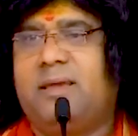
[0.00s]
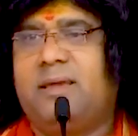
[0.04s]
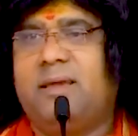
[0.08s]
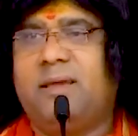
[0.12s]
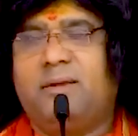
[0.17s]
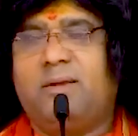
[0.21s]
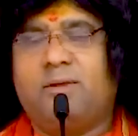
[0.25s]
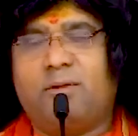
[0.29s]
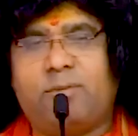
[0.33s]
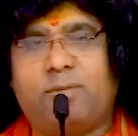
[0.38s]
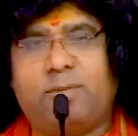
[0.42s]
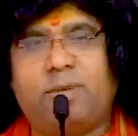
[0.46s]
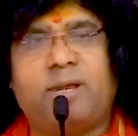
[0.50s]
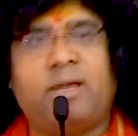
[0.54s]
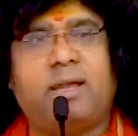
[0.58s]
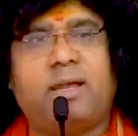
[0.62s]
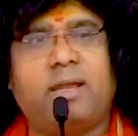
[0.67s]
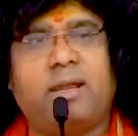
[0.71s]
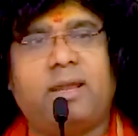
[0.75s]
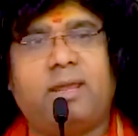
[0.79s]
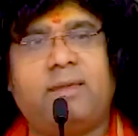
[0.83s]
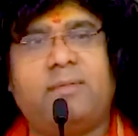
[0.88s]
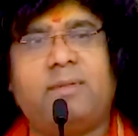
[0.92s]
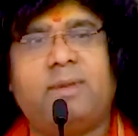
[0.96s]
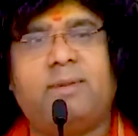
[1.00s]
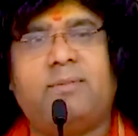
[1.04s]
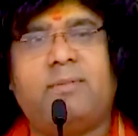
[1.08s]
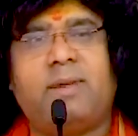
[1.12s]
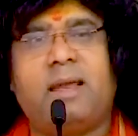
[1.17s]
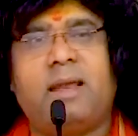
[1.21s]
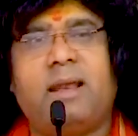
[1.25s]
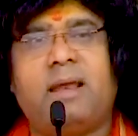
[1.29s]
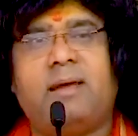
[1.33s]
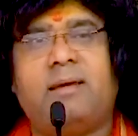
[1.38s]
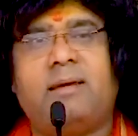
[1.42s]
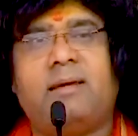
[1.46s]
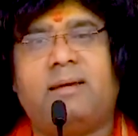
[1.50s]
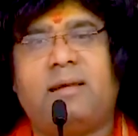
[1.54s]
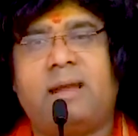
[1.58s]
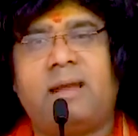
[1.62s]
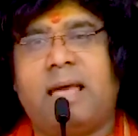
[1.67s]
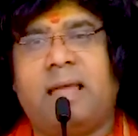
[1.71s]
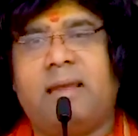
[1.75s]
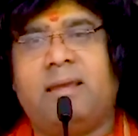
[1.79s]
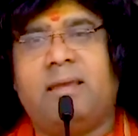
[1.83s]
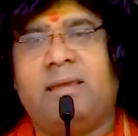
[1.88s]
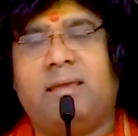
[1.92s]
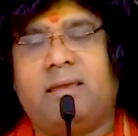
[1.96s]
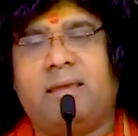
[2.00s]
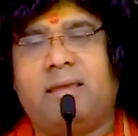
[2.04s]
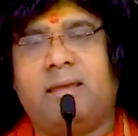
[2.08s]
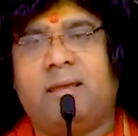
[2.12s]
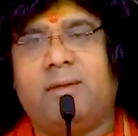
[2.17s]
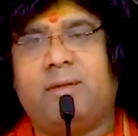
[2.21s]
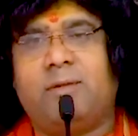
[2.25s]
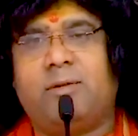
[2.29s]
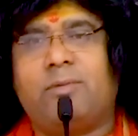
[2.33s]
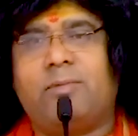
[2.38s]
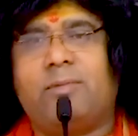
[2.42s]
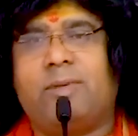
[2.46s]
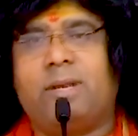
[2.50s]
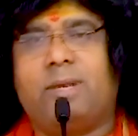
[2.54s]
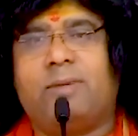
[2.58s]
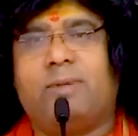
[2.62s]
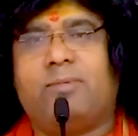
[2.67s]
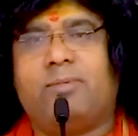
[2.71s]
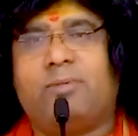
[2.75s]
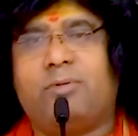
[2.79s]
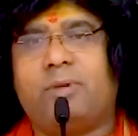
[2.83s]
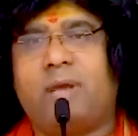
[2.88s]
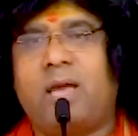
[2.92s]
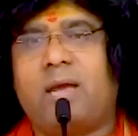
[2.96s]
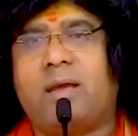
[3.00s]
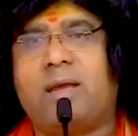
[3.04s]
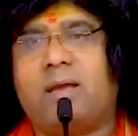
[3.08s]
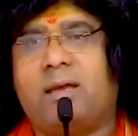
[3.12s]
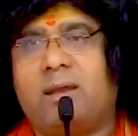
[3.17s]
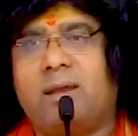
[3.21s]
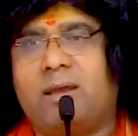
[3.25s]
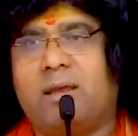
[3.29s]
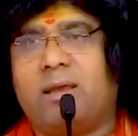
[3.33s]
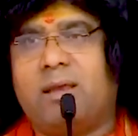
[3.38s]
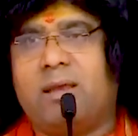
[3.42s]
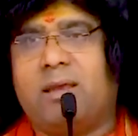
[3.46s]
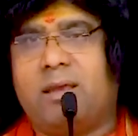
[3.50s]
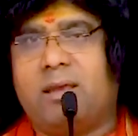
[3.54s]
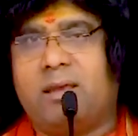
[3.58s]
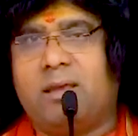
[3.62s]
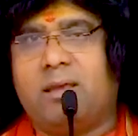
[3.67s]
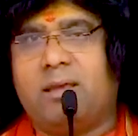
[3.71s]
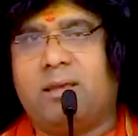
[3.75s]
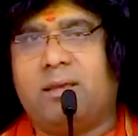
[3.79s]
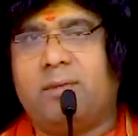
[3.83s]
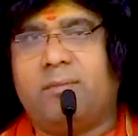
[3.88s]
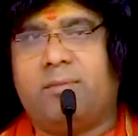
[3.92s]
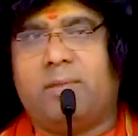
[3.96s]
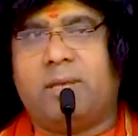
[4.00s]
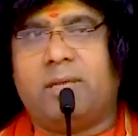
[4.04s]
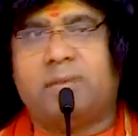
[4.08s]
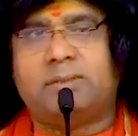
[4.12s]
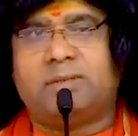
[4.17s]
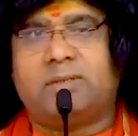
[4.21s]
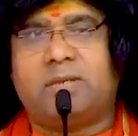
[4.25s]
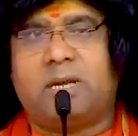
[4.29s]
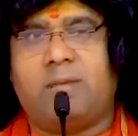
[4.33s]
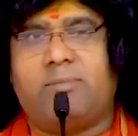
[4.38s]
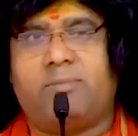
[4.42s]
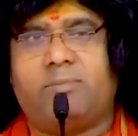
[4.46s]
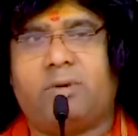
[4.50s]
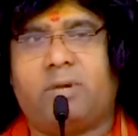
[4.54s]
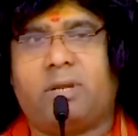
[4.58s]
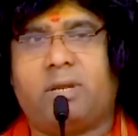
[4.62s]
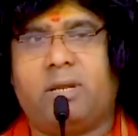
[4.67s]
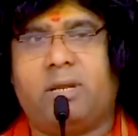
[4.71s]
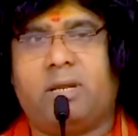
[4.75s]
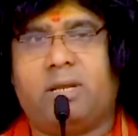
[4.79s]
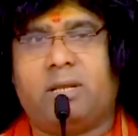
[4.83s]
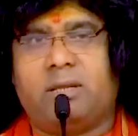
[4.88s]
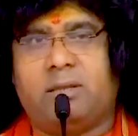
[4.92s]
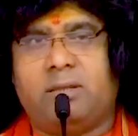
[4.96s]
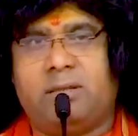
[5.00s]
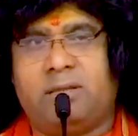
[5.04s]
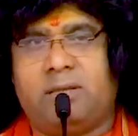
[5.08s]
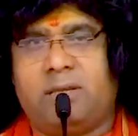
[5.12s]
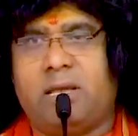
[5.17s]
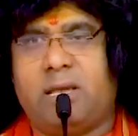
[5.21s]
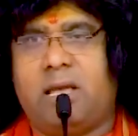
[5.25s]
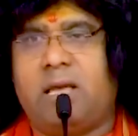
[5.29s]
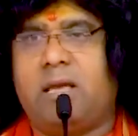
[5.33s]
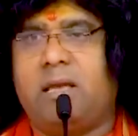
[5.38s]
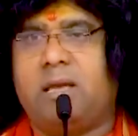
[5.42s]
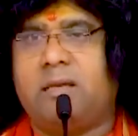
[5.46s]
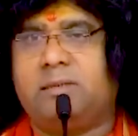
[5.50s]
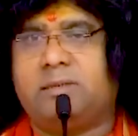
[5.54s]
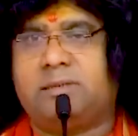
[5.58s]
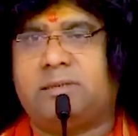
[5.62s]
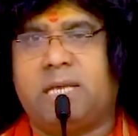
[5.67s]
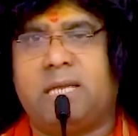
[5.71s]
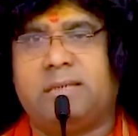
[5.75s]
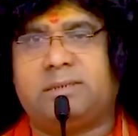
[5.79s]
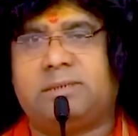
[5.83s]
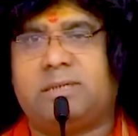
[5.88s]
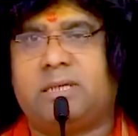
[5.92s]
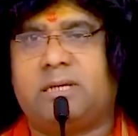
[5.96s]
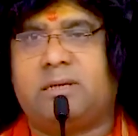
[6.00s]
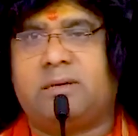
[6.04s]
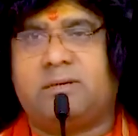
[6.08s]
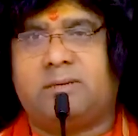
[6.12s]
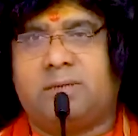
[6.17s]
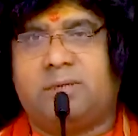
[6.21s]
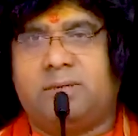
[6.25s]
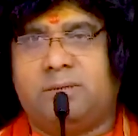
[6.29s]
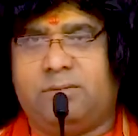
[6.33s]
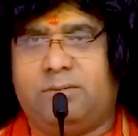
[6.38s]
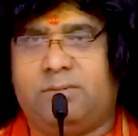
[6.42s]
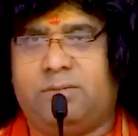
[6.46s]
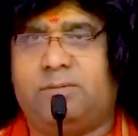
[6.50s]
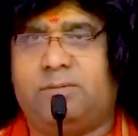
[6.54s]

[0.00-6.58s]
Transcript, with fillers: लोग मेरे गले में माला डालें लोग मेरी पूजा करें मैं हस्तनापुर की गद्दी का शासक बनूं